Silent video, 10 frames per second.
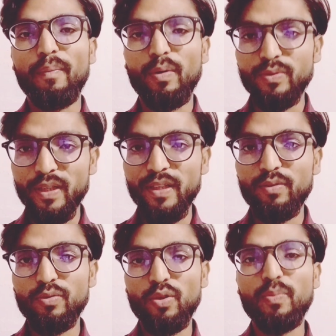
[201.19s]
बहुत जगह
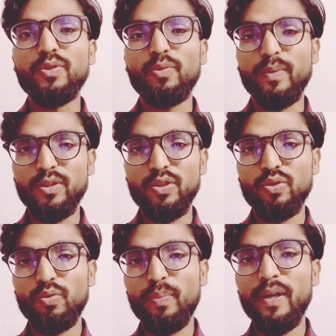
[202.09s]
तो चौबीस सौ
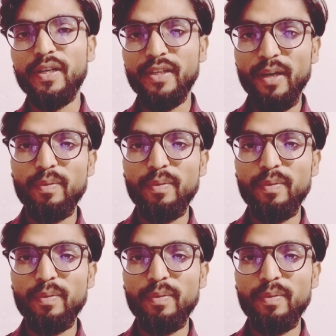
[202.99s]
पच्चीस रुपये लीटर